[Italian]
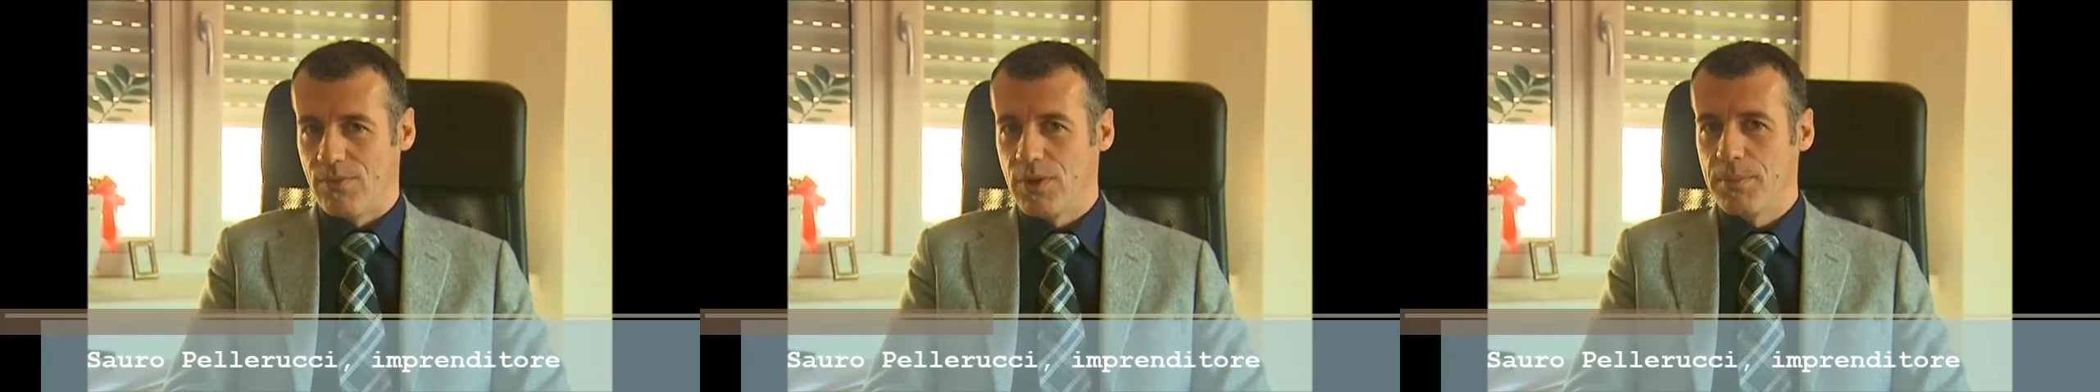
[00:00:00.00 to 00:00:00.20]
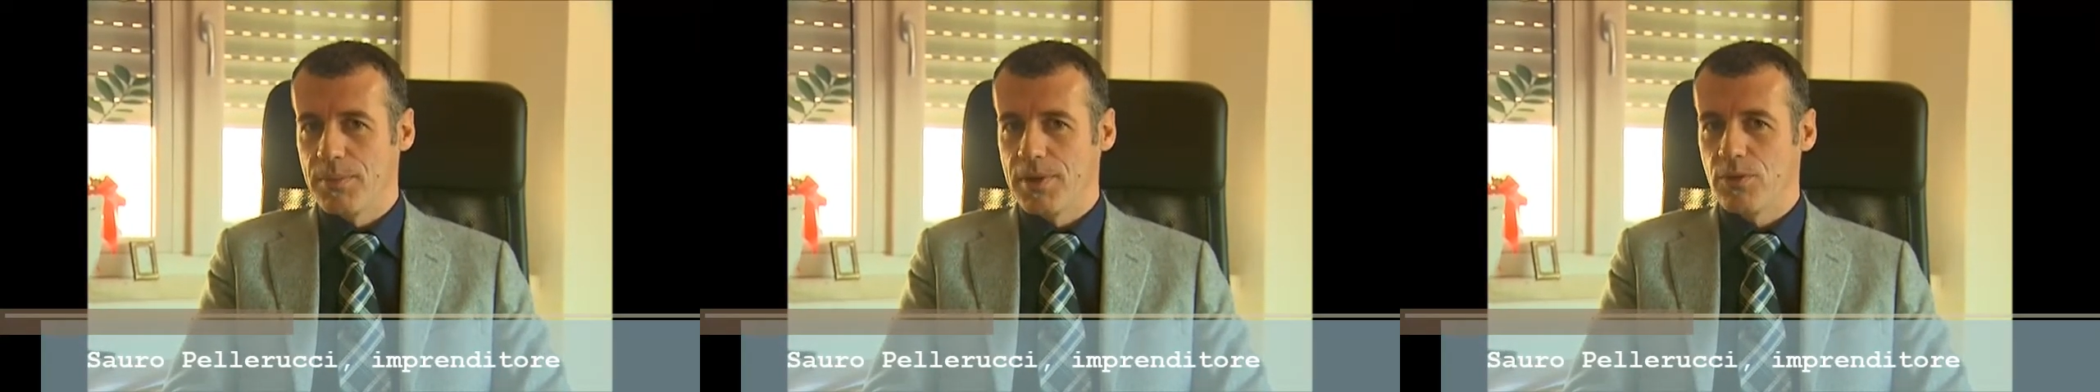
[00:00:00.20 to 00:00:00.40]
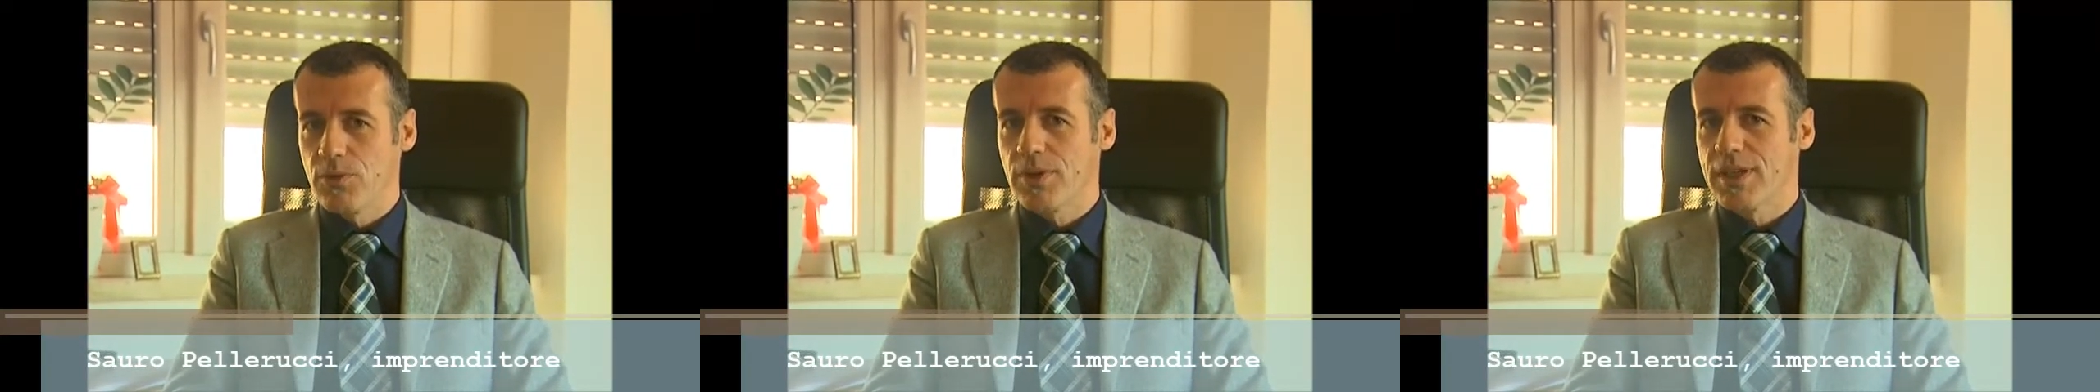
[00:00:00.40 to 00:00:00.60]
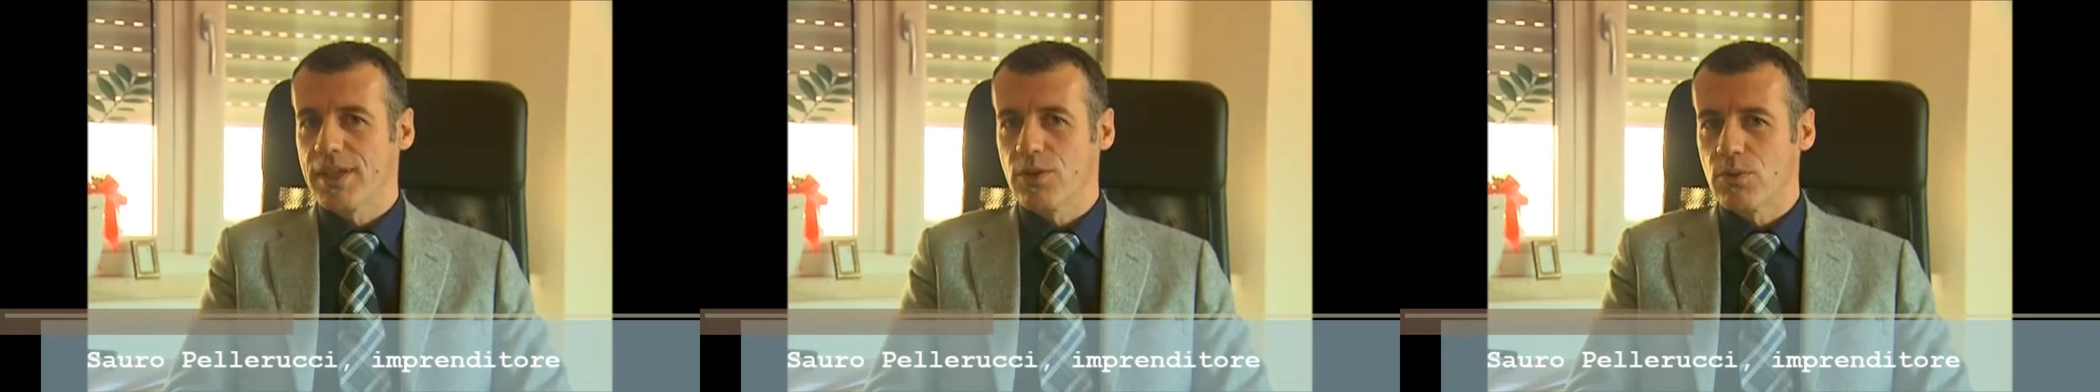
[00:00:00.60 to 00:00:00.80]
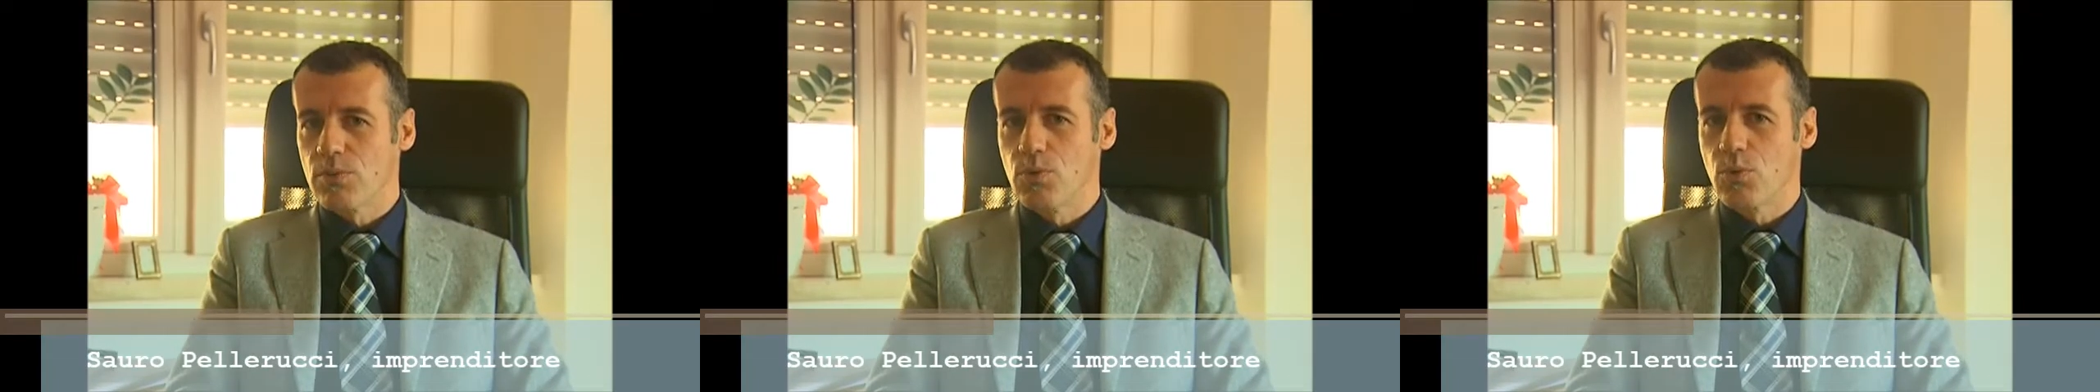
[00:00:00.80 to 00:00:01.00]
Il vero imprenditore è
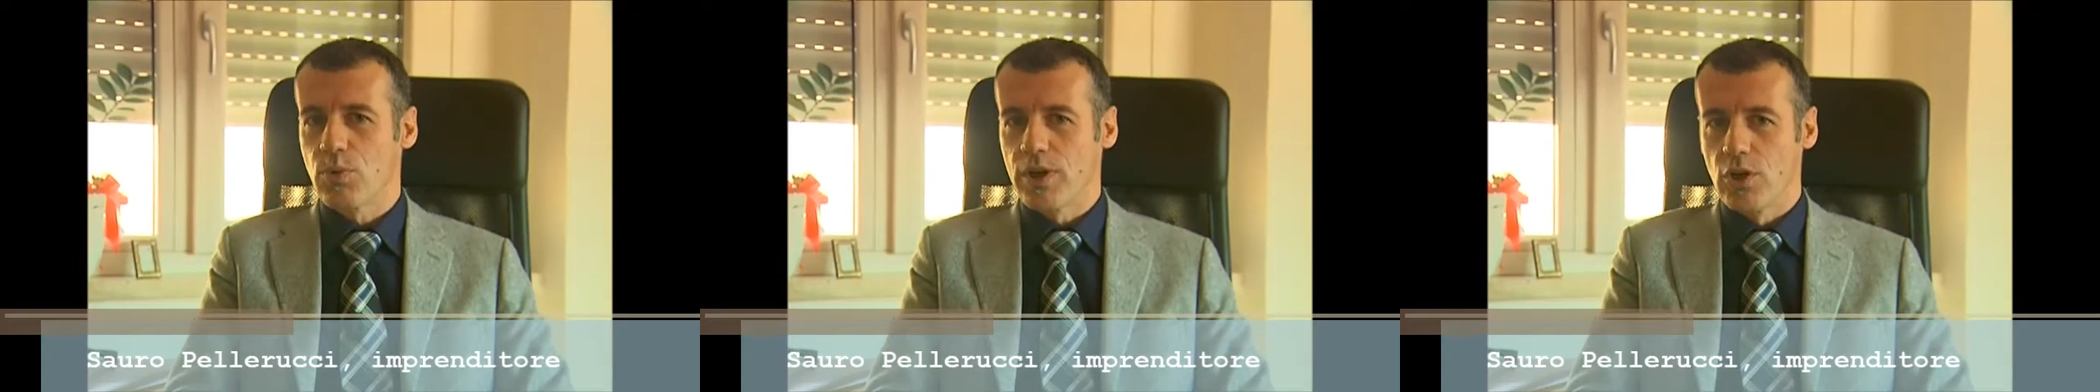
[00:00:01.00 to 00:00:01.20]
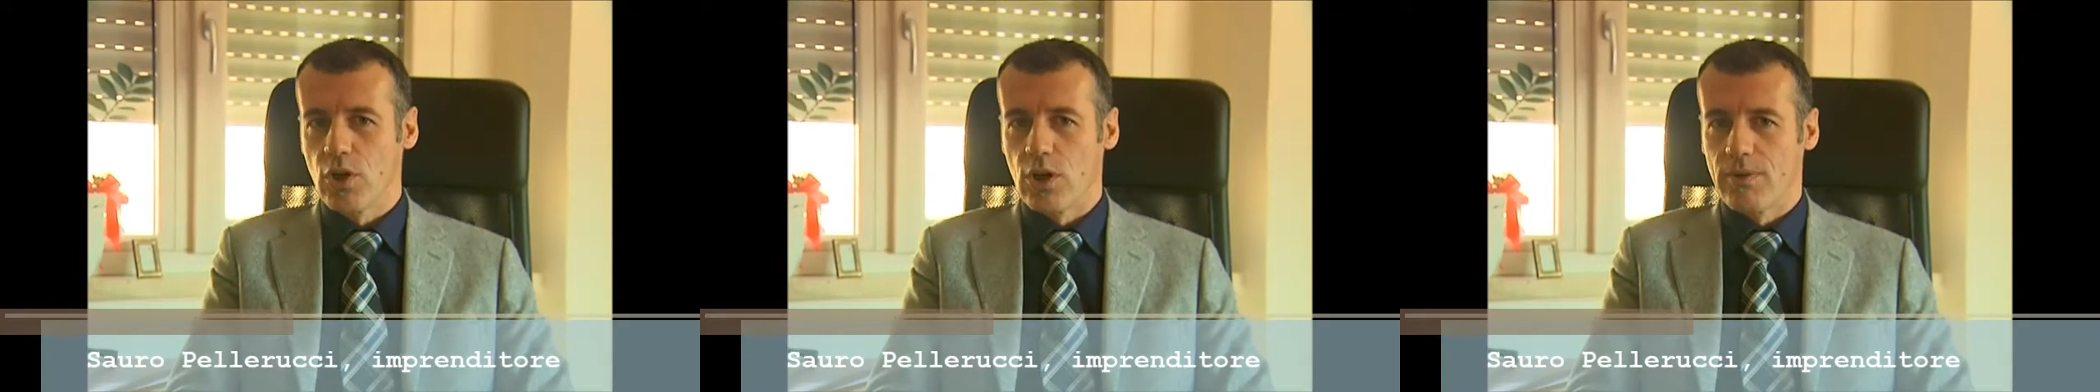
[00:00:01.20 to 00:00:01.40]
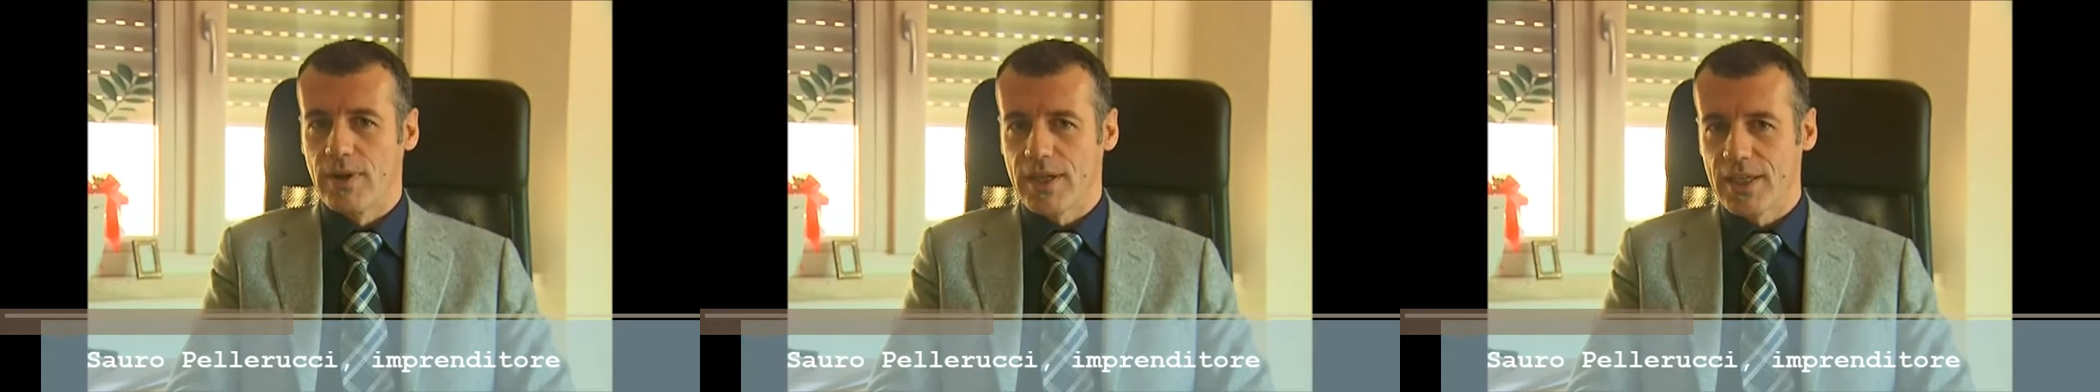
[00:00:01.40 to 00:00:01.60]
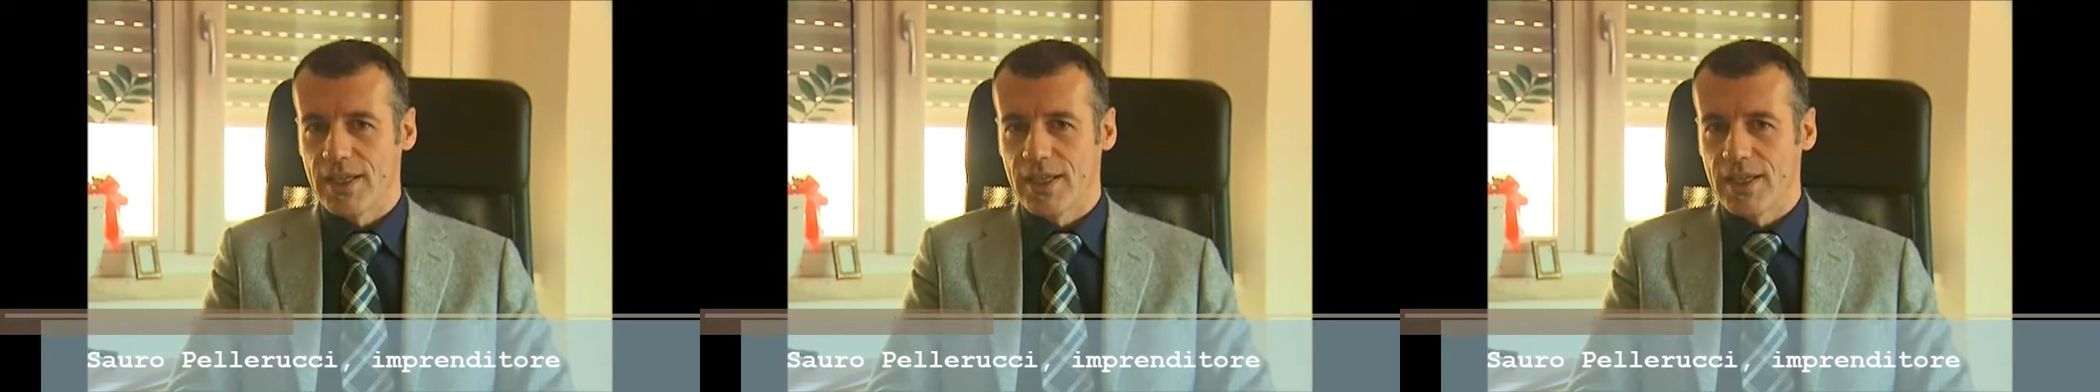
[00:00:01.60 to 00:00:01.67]
chi comunque innova,